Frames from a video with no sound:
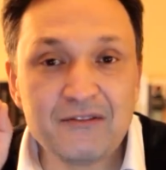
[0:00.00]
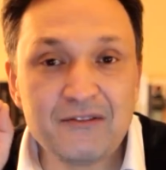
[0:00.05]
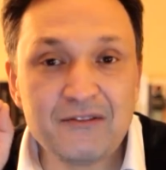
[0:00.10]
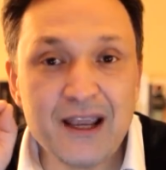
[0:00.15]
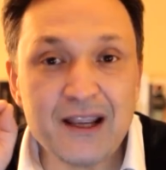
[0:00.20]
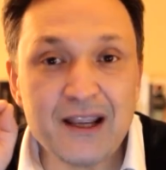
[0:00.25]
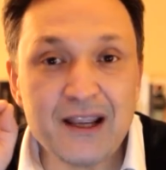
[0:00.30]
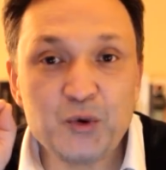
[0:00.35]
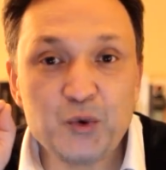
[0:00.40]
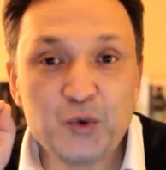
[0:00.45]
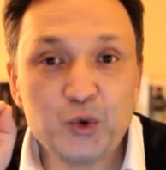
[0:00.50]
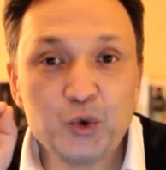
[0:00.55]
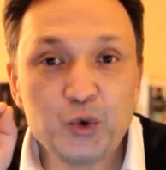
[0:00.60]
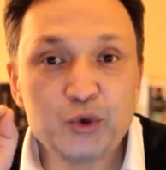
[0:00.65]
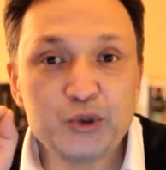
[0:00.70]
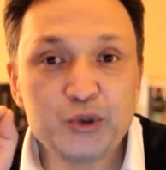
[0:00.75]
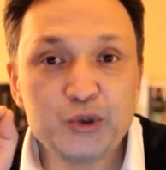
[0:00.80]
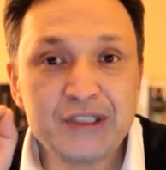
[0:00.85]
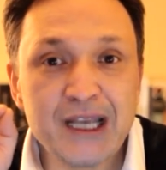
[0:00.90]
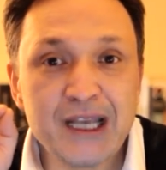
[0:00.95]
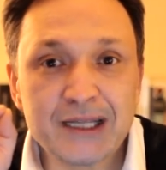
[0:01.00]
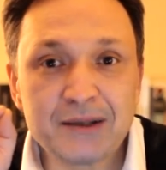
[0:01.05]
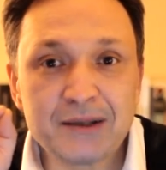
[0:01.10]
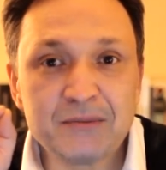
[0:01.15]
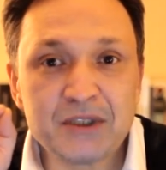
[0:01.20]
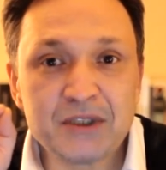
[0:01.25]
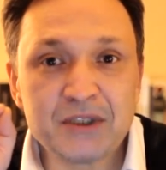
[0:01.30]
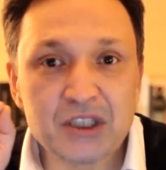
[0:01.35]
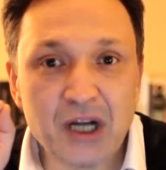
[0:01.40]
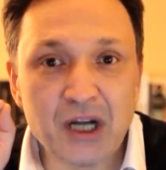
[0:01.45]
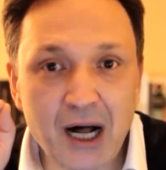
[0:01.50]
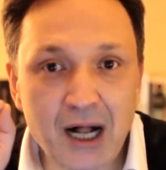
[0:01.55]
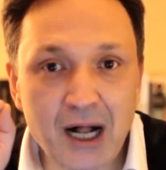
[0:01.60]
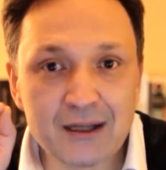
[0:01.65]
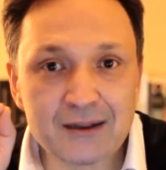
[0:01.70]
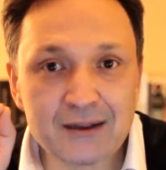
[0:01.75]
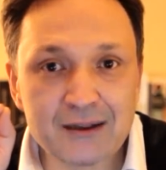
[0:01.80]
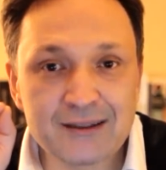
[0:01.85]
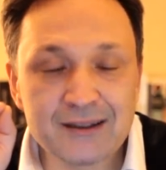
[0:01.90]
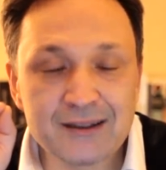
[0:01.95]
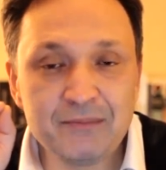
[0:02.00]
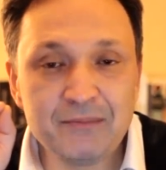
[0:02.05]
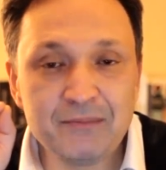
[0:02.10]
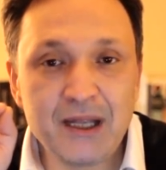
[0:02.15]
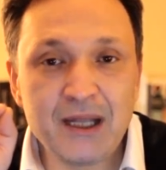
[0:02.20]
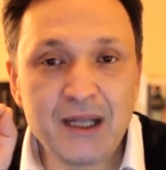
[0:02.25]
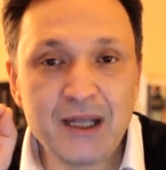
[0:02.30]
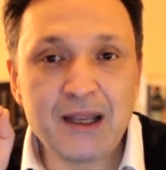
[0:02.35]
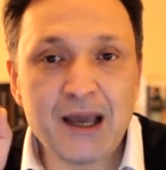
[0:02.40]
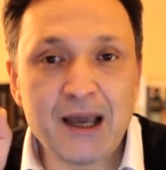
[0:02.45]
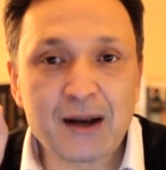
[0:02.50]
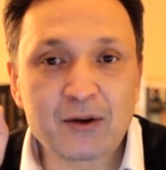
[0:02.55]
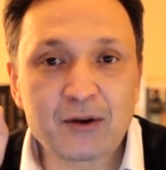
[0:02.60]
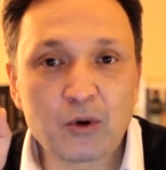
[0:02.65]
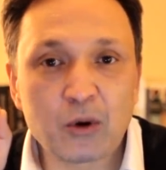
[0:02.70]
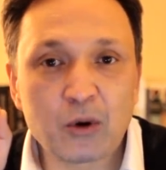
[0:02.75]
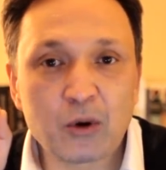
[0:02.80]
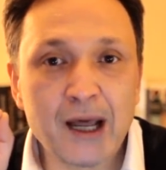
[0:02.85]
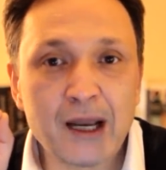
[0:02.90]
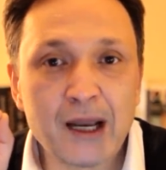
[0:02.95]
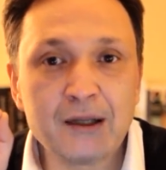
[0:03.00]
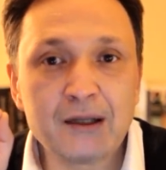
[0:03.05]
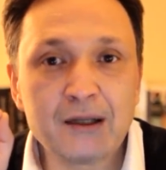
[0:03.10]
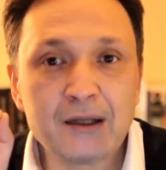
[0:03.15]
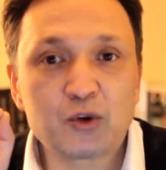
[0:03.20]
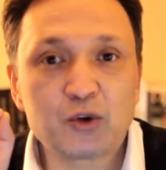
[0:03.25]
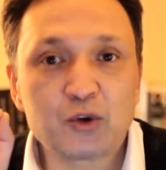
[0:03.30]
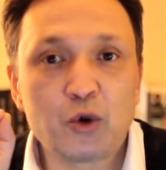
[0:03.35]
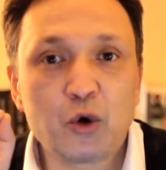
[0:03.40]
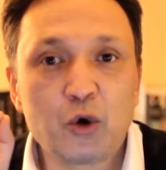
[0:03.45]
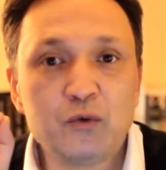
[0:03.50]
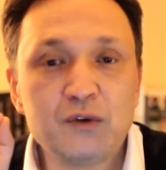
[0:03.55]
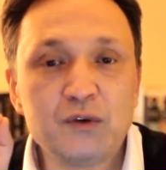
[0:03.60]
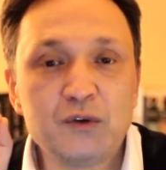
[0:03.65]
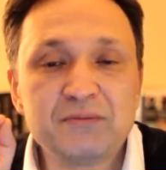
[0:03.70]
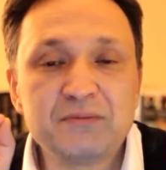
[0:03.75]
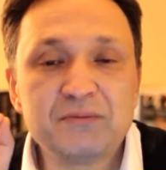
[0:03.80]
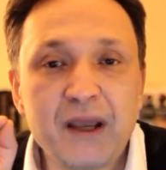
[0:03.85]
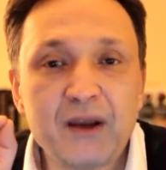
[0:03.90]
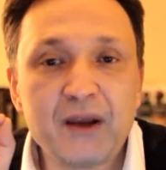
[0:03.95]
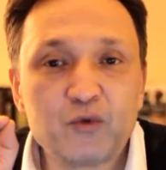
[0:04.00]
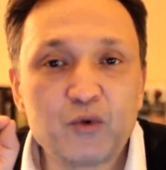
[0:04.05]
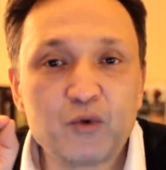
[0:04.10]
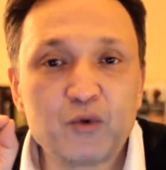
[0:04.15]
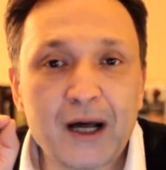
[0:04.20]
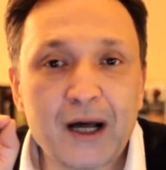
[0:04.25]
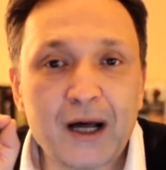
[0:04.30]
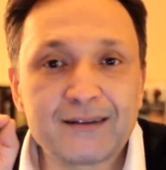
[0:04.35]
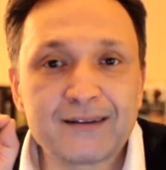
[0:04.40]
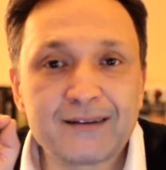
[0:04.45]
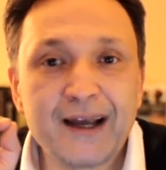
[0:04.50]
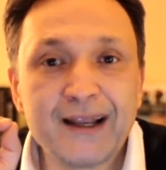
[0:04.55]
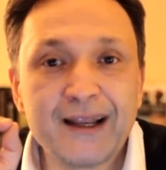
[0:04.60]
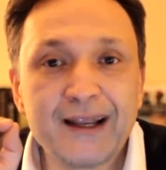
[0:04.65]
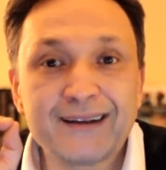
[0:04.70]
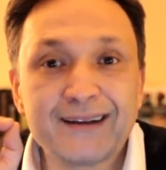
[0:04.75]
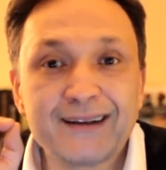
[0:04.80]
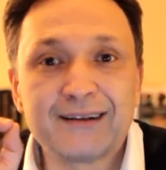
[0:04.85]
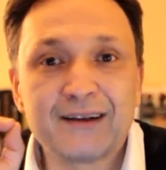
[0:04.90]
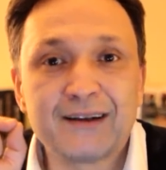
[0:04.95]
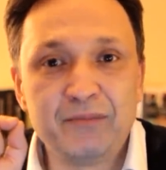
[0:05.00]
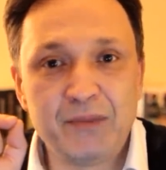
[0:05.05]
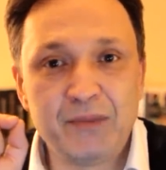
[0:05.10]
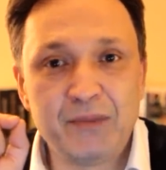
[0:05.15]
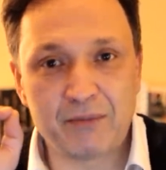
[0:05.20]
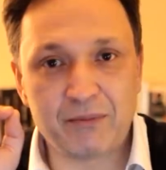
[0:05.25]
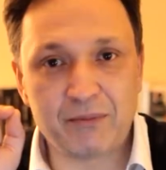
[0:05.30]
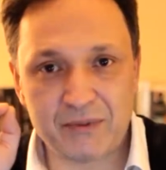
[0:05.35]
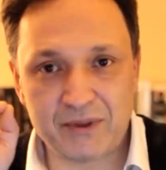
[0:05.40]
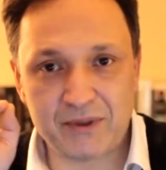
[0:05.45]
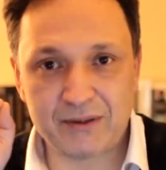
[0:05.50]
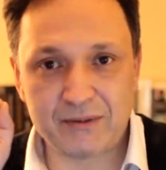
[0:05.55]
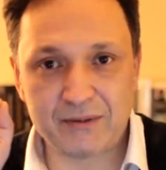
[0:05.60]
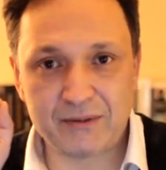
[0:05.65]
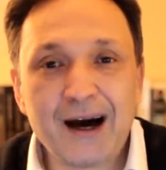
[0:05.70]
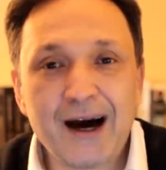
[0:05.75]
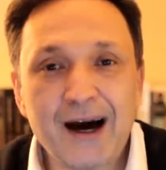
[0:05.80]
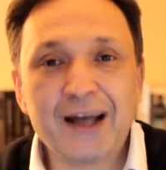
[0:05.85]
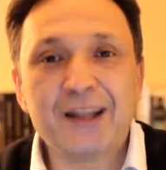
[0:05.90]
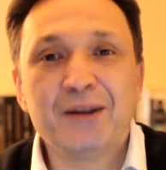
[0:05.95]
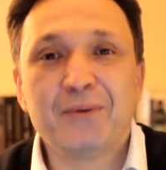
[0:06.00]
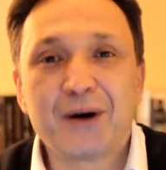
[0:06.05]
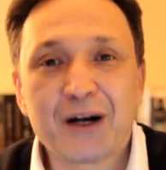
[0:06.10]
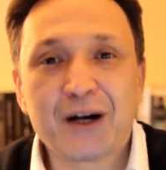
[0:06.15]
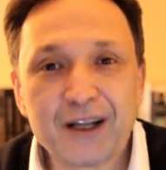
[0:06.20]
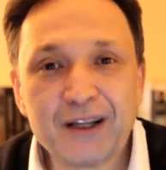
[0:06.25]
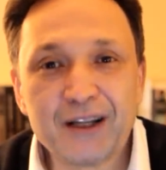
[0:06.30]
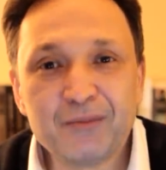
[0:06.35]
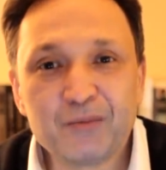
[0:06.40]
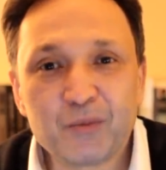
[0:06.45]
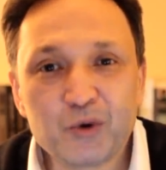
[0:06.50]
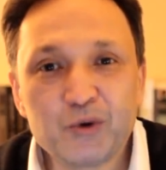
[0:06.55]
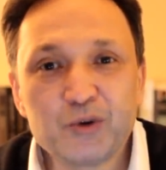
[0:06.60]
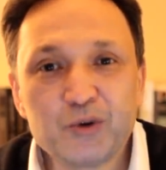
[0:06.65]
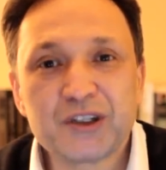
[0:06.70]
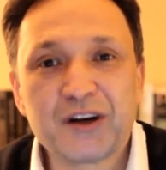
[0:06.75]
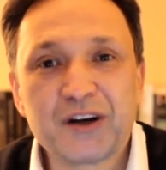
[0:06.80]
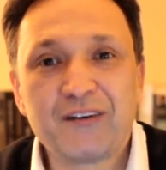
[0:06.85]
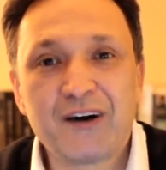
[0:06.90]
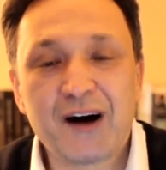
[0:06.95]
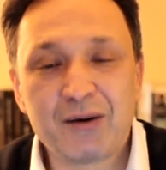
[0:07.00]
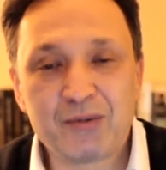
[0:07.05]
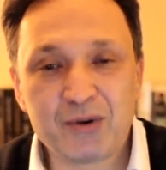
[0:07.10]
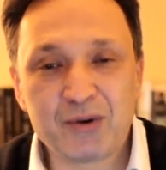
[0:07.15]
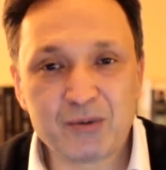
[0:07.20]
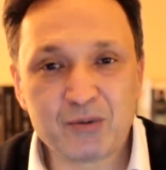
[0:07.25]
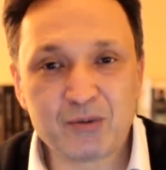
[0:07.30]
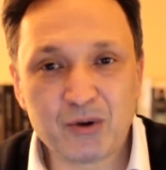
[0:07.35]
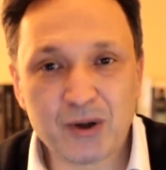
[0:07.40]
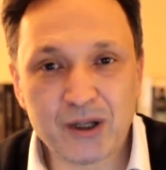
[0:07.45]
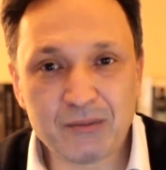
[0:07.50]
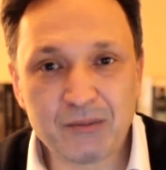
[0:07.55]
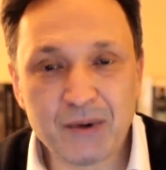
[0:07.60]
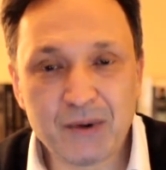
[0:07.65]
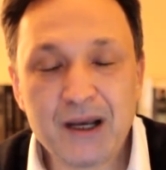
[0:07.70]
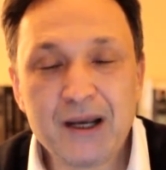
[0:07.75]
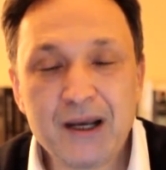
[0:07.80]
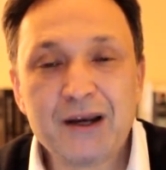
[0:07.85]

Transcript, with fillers: ve 176 milyar dolarlık döviz mevduatına yatırım yaptı. Hadi bakalım bunun cevabını bulalım.